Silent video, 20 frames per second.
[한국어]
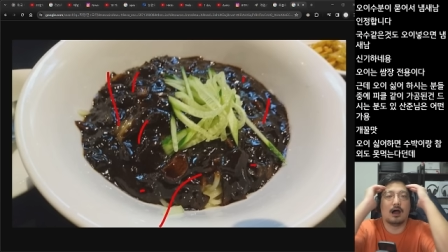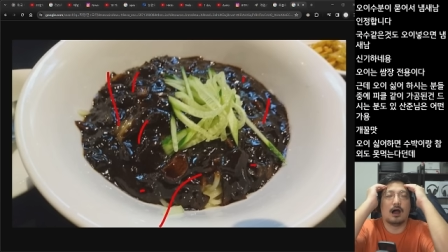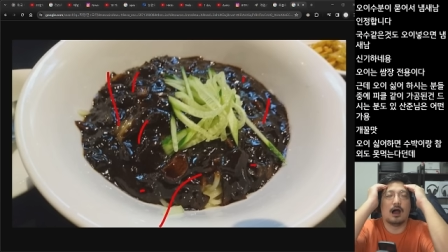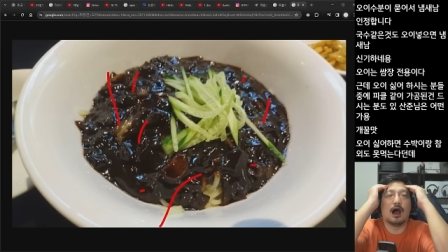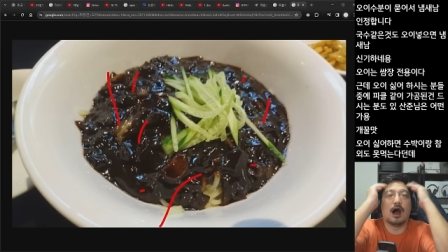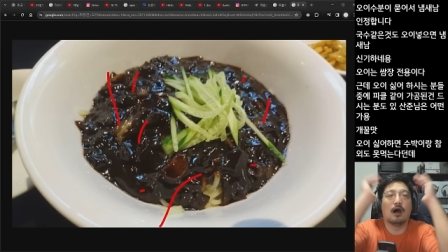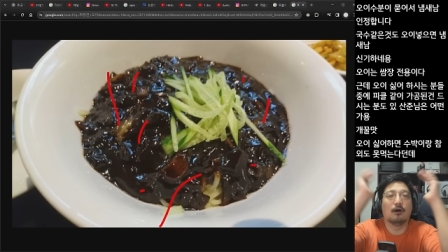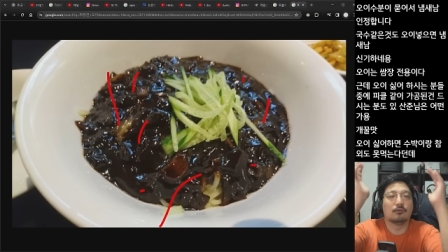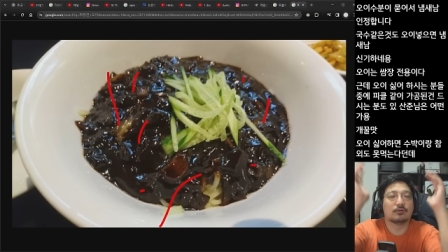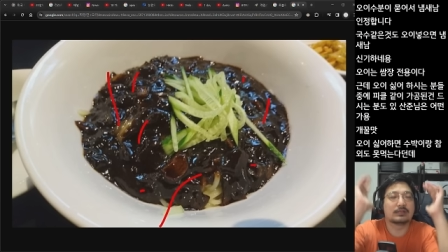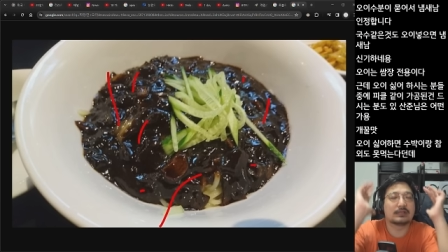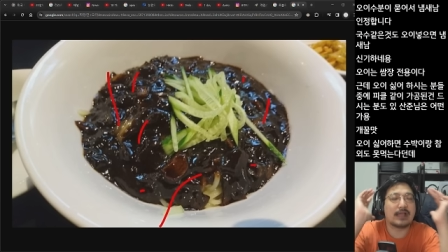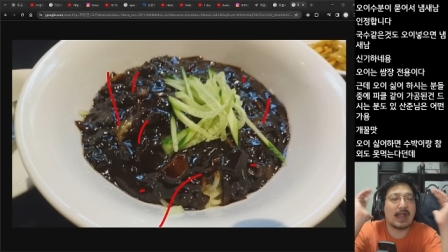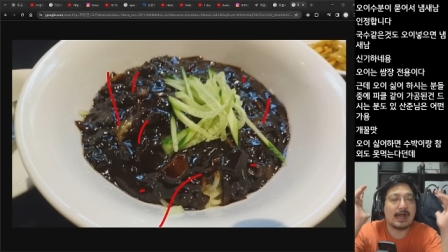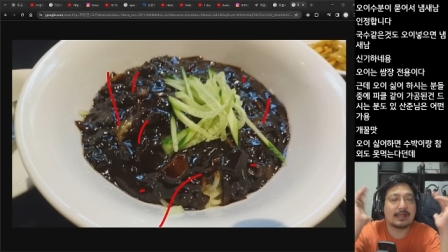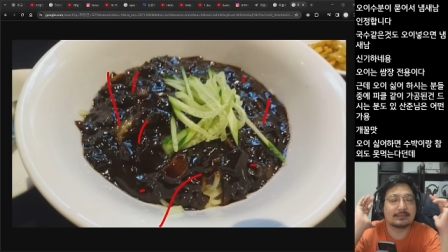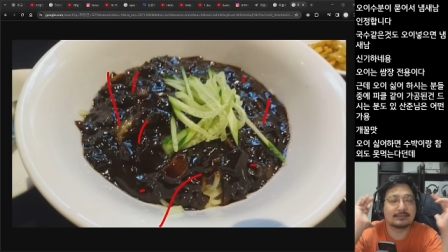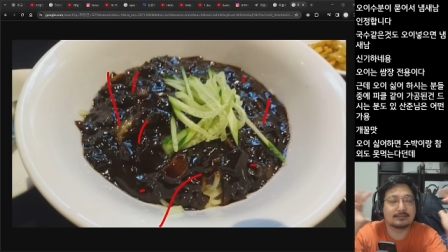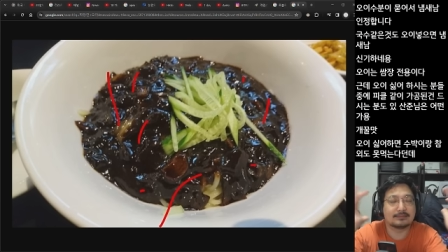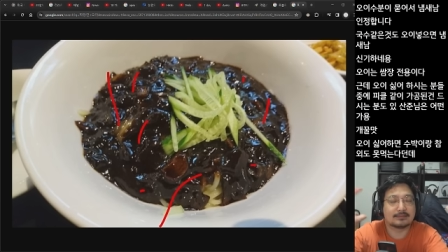어우
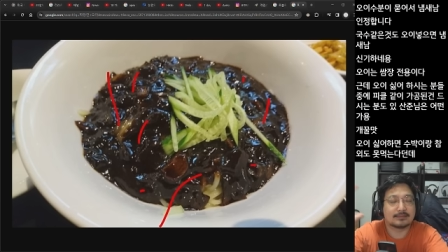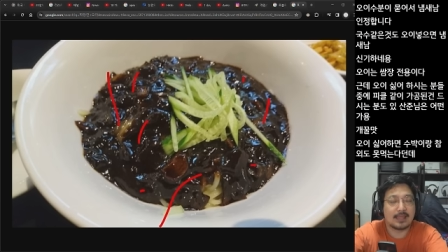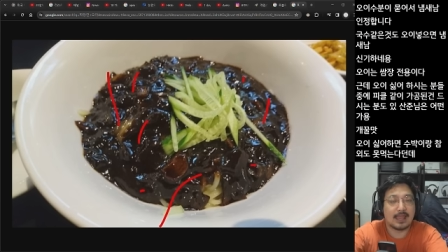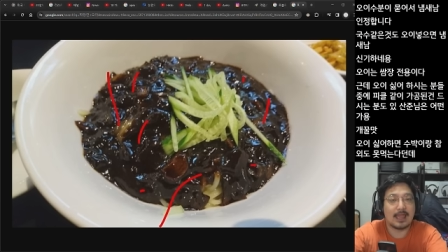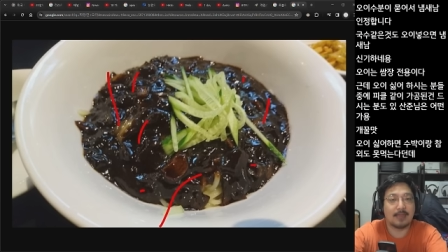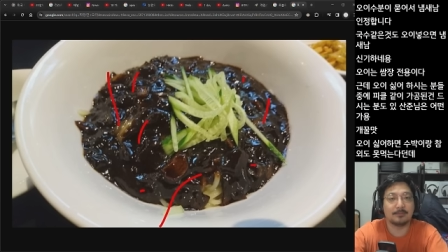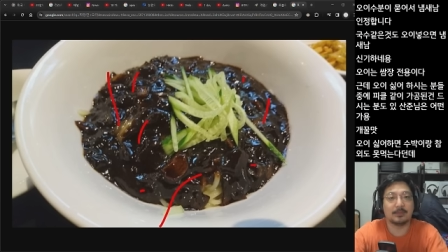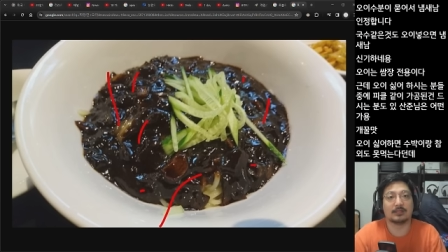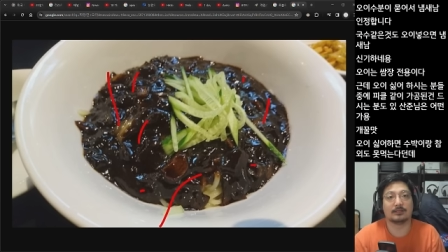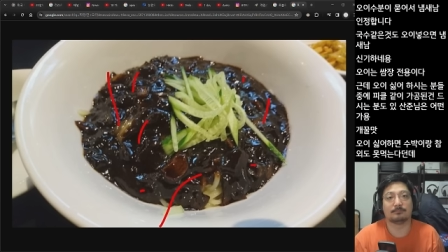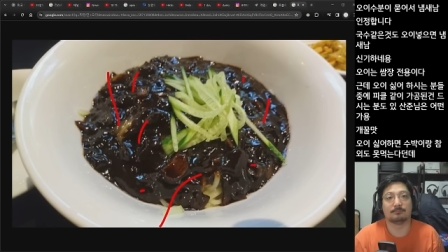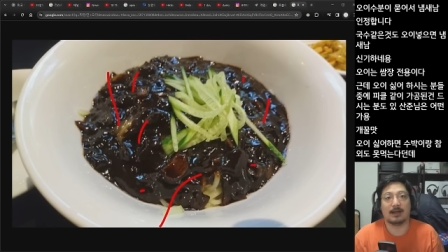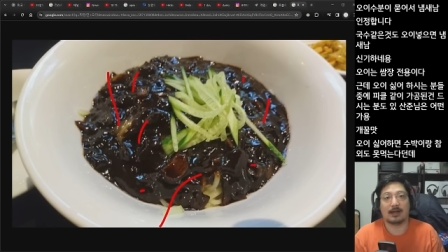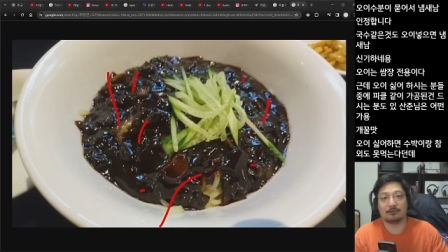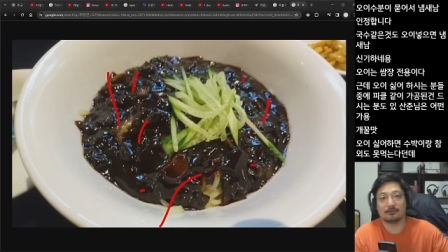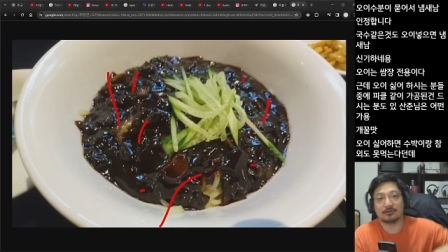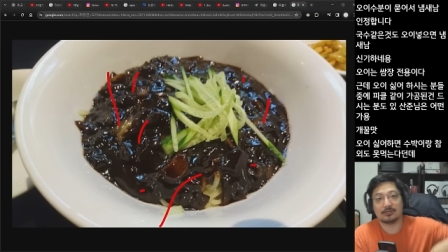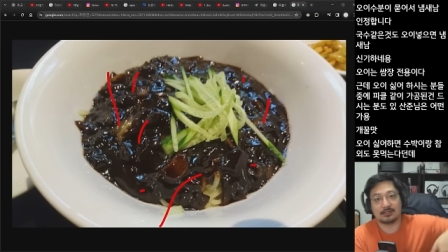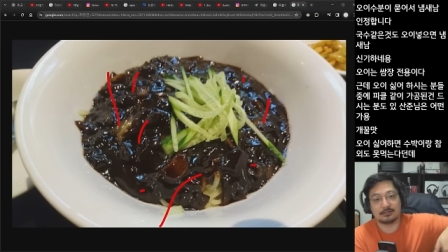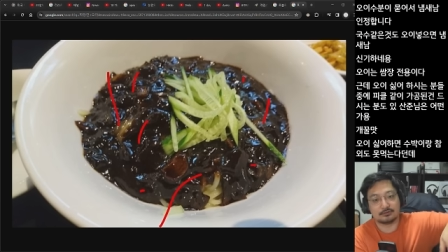갓 데밋
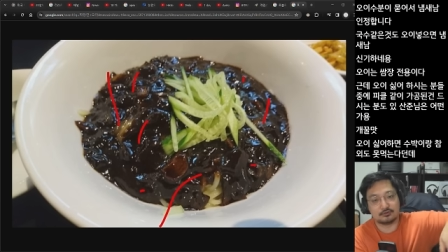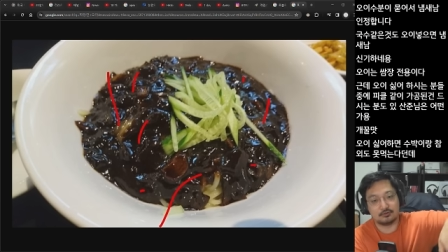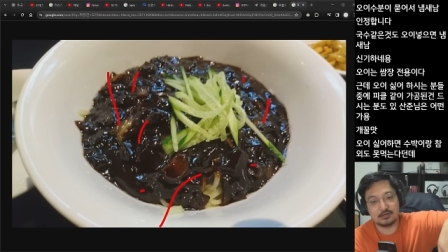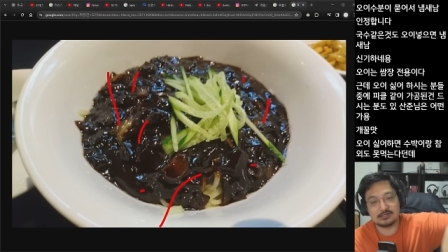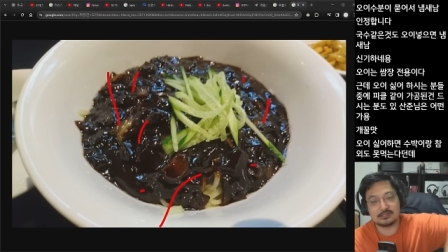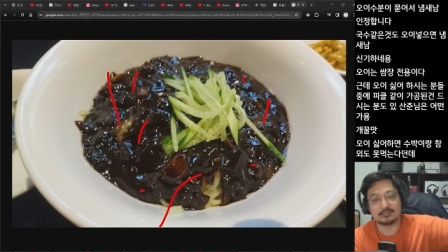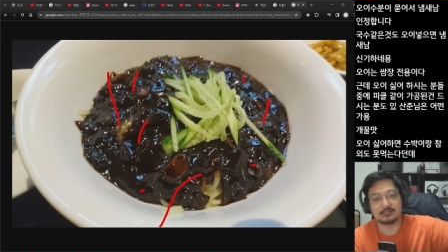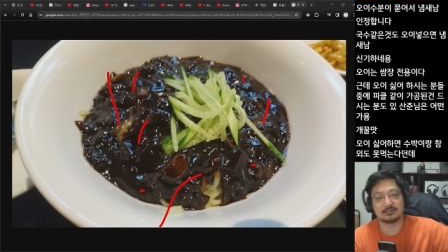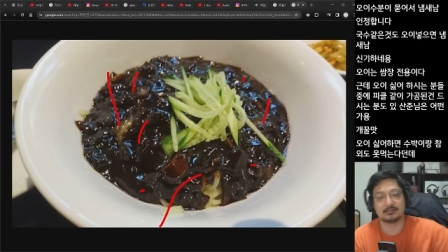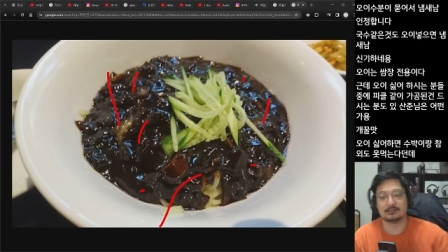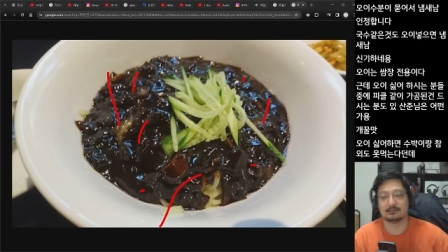바로 그냥 트래쉬